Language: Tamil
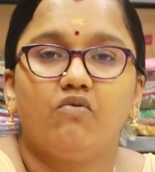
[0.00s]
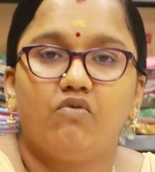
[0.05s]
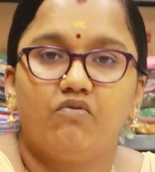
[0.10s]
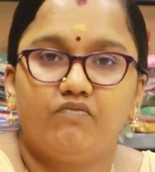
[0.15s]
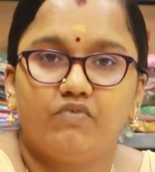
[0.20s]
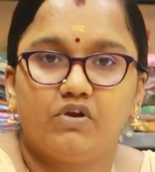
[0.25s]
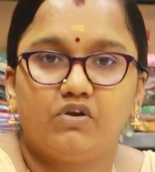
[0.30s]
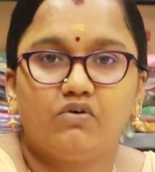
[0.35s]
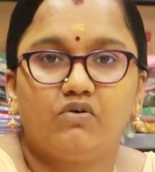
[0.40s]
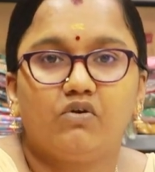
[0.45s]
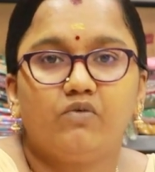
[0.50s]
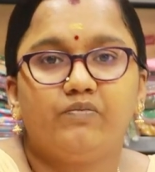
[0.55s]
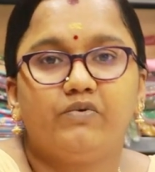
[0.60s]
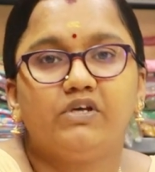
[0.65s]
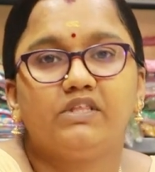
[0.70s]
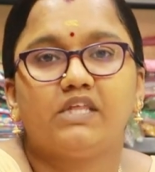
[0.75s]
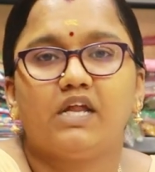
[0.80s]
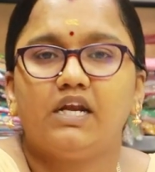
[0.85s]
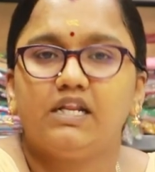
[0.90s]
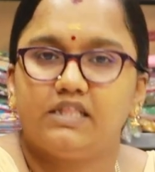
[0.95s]
ஒவ்வொரு
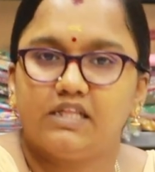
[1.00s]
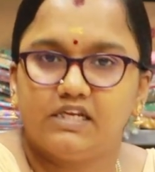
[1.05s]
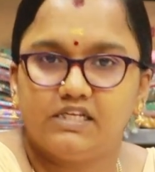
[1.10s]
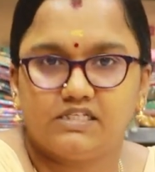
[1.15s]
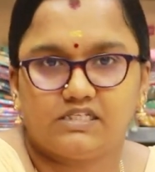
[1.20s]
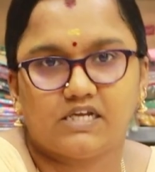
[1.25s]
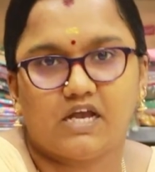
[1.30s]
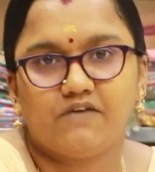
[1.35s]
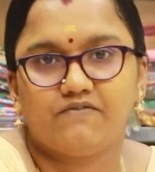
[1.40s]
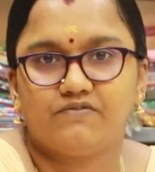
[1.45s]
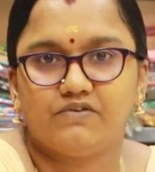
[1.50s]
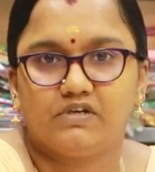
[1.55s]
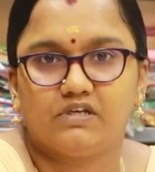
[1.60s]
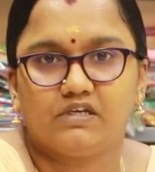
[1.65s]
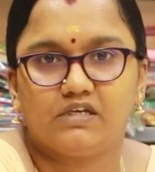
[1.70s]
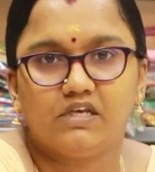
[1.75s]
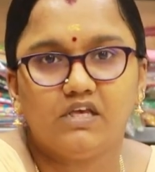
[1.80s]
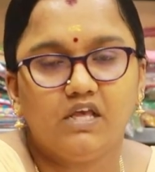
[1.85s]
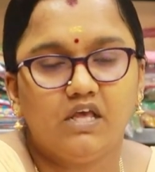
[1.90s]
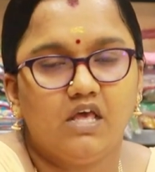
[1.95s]
குரூப்புக்கும் தனித்தனி ஸ்டாஃப்
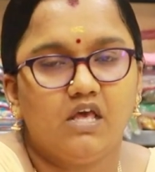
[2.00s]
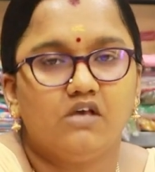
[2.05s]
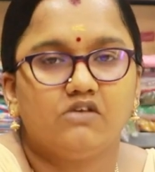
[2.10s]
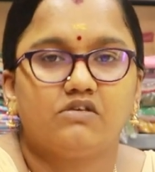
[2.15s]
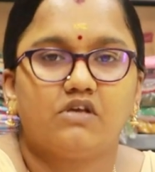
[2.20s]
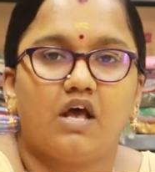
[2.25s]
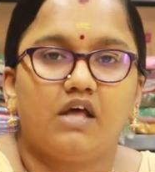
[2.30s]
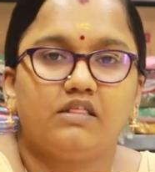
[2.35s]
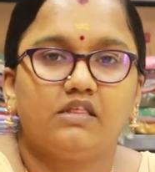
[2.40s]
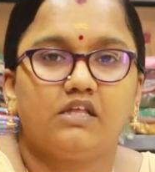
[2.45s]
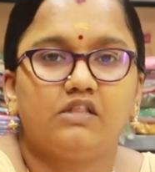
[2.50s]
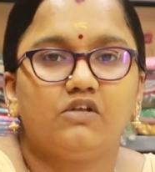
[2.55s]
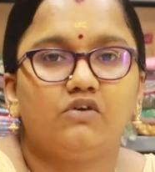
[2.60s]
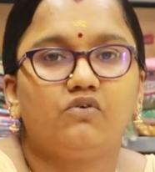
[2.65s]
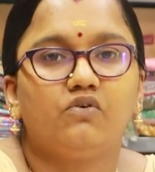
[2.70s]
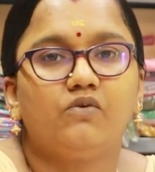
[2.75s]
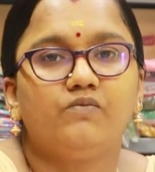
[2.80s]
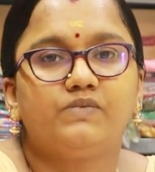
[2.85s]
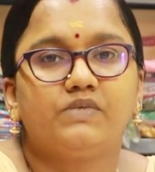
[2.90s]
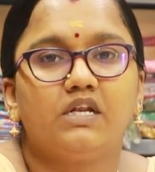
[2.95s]
இருக்குது ஸோ அந்தந்த
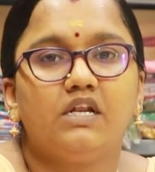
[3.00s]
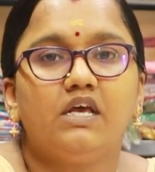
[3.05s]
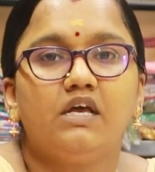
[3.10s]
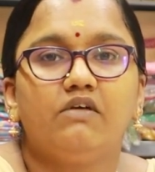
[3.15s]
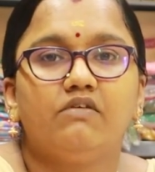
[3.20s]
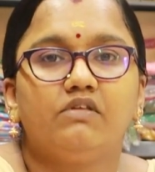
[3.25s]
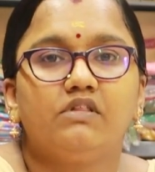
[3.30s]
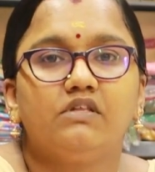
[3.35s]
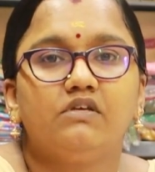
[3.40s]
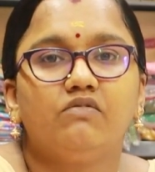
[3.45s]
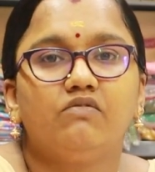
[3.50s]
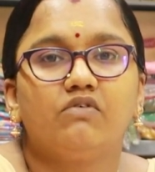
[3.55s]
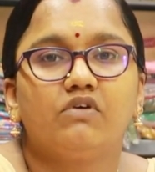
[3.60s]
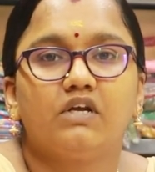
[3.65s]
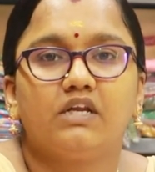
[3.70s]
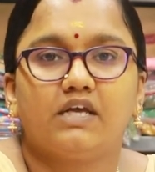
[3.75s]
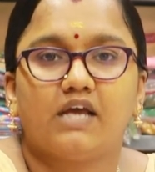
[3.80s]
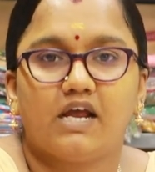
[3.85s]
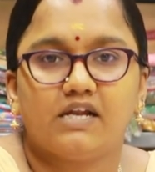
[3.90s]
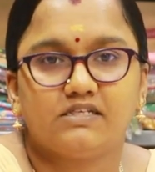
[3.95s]
குரூப்ஸில் வந்து
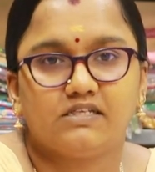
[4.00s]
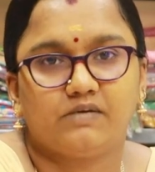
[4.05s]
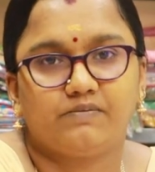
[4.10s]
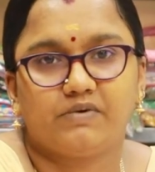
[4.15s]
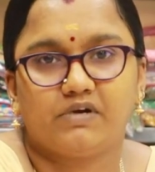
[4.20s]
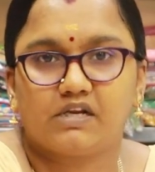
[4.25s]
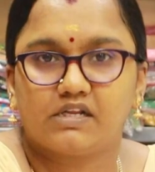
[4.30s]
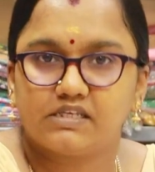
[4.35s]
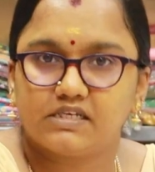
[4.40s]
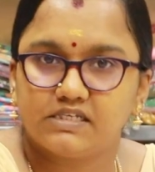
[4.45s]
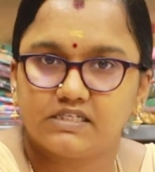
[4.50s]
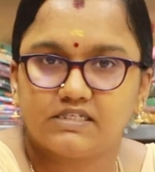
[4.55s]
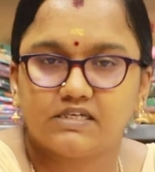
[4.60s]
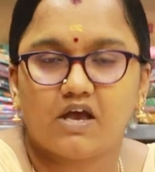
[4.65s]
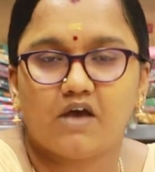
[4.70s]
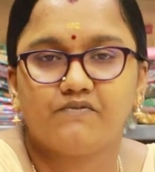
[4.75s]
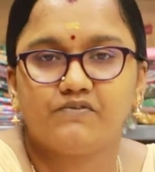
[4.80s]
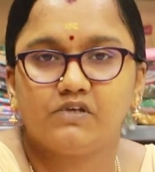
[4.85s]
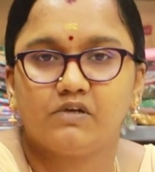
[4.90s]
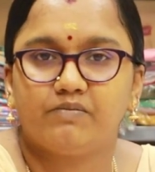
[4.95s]
உங்களுக்கு ஆன்சர் பண்ணுறதுக்கு
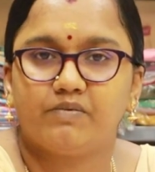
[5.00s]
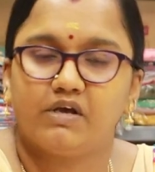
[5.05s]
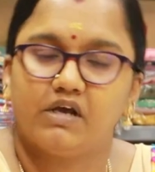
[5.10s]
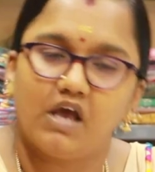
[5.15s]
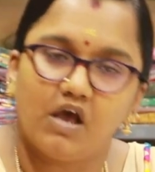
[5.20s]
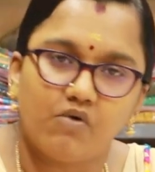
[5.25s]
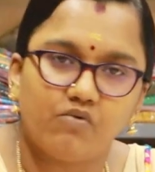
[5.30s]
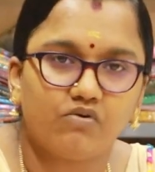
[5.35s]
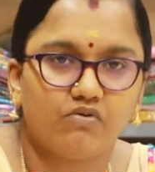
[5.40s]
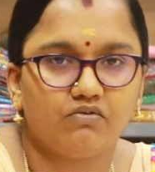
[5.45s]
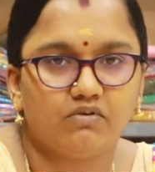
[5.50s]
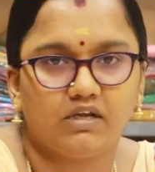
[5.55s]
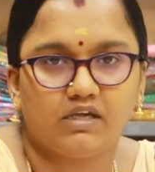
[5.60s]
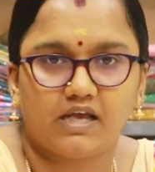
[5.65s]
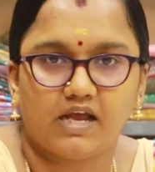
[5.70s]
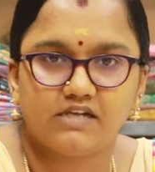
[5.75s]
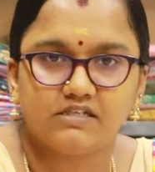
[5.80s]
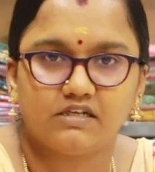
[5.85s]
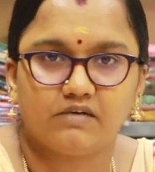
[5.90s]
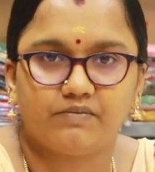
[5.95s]
ஸ்டாஃப்ஸ் இருப்பாங்க அவங்க
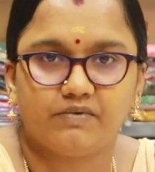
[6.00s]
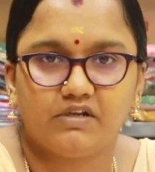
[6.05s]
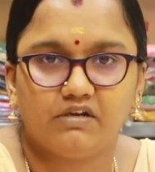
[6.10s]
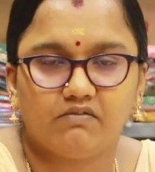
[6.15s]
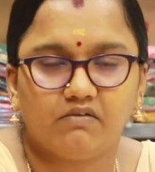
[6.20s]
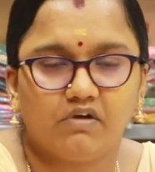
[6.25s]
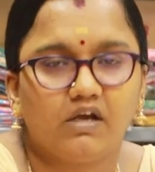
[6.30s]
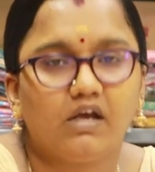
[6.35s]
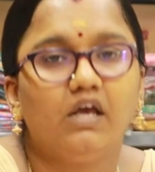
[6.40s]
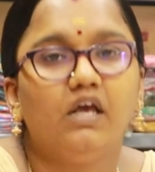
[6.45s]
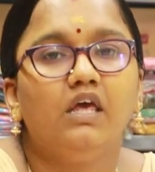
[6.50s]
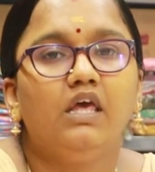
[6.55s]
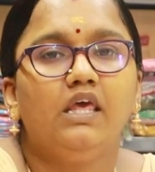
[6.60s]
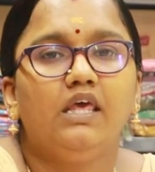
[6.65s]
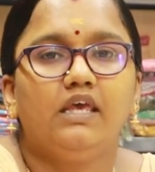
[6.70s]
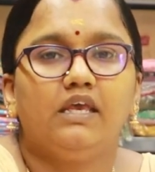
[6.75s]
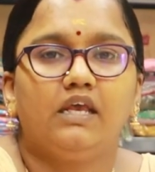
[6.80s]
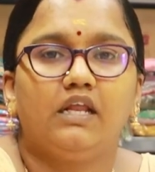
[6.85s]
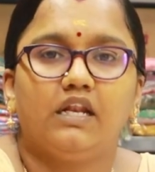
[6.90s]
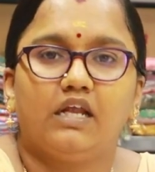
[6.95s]
உங்களுக்கு ஆன்சர் பண்ணிடுவாங்க
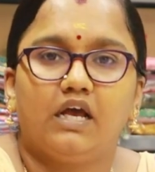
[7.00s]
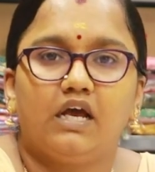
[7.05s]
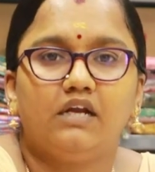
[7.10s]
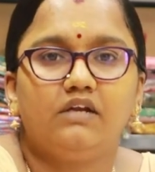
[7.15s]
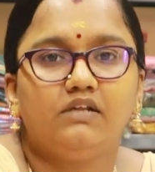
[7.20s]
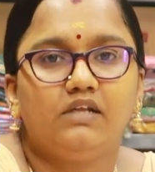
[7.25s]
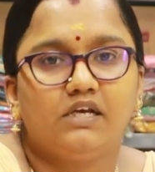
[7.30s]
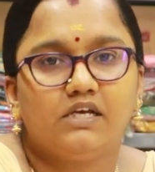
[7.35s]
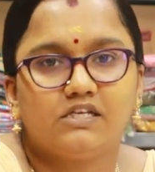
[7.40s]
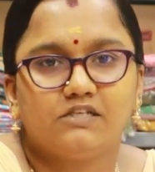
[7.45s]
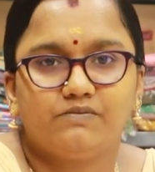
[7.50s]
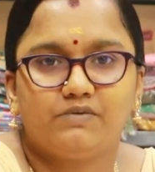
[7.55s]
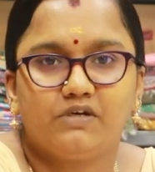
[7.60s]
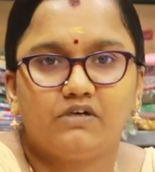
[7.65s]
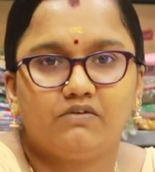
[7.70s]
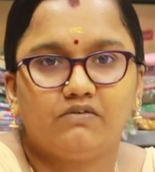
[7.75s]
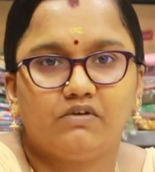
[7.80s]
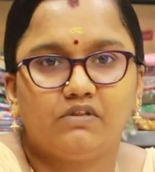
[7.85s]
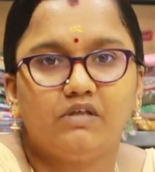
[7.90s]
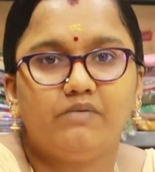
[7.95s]
இங்கே நானும் என்
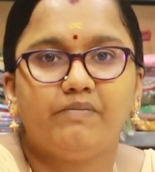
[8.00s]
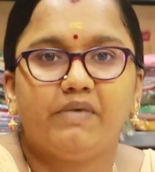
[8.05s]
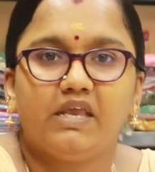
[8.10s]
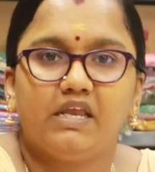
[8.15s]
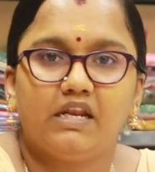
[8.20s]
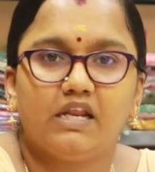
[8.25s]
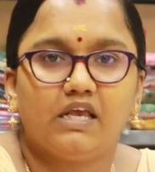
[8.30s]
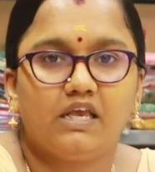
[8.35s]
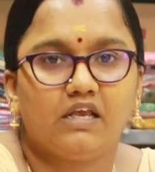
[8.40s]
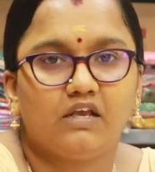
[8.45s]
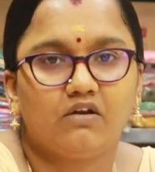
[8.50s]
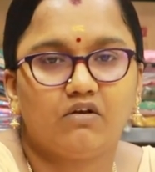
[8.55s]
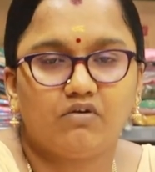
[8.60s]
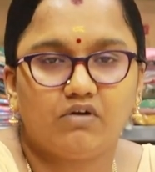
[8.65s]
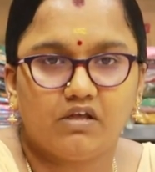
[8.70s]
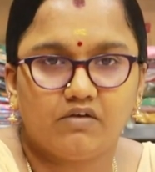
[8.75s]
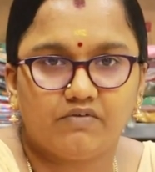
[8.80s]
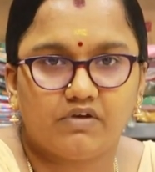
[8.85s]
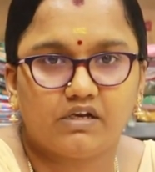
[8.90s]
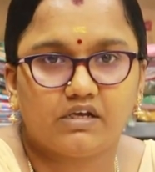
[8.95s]
ஹஸ்பண்டும் வந்து மெயினாக
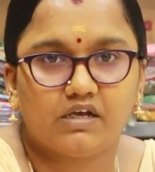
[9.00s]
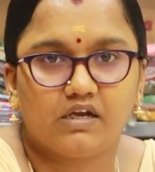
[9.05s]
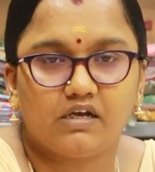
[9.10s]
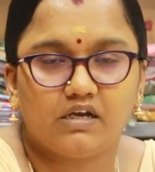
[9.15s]
எங்களுடைய ஒர்க்